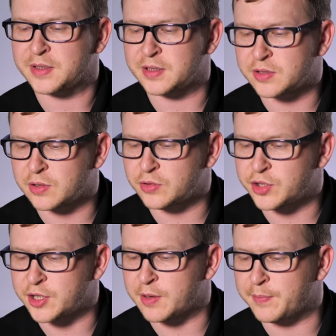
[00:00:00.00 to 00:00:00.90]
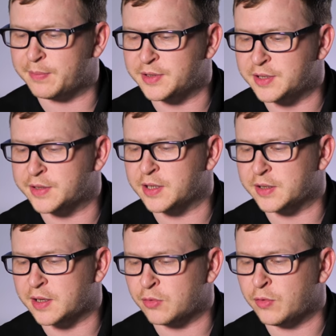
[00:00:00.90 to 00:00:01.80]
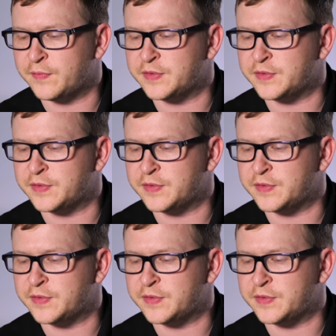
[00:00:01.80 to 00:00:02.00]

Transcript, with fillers: за исключением победителя торгов,